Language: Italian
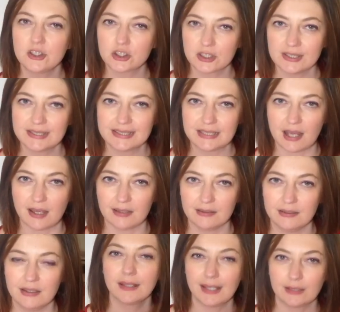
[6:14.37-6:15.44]

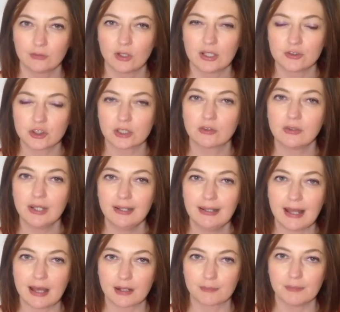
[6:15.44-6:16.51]
scienziati che hanno lanciato
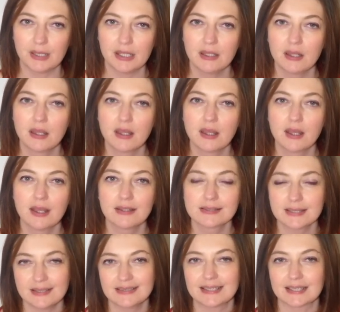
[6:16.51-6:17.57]
l'allarme
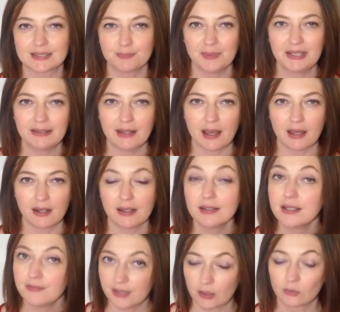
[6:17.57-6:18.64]
senza aspettare
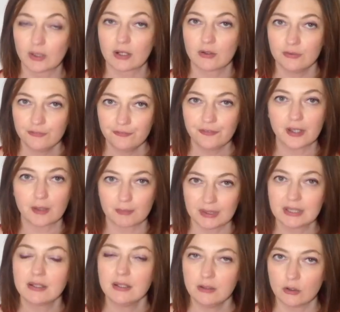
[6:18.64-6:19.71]
di avere una
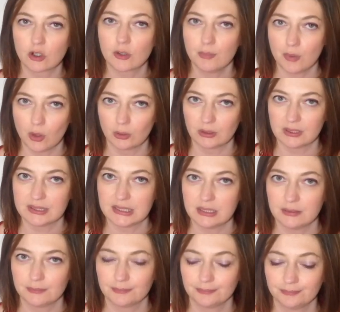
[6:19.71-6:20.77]
conferma delle loro
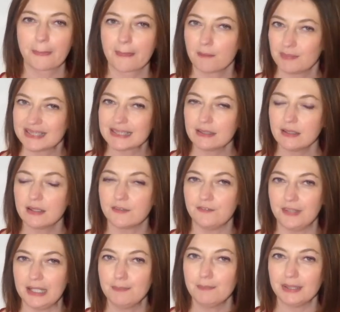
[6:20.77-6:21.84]
ipotesi. Pensate che
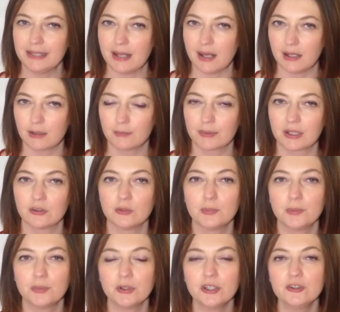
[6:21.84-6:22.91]
Filippa D'Arbre,
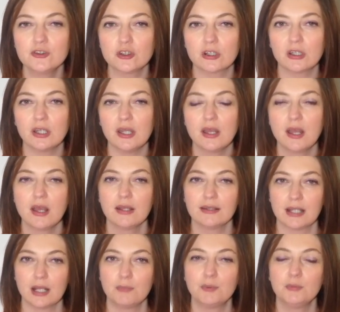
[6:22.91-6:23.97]
dopo pochi giorni
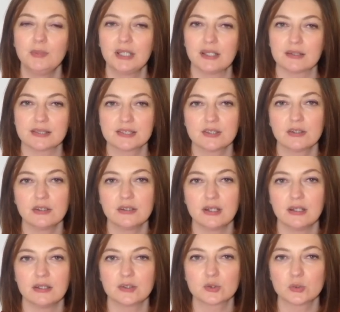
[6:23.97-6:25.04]
dalla pubblicazione
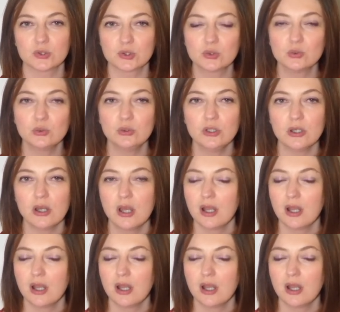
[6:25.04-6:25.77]
del suo studio,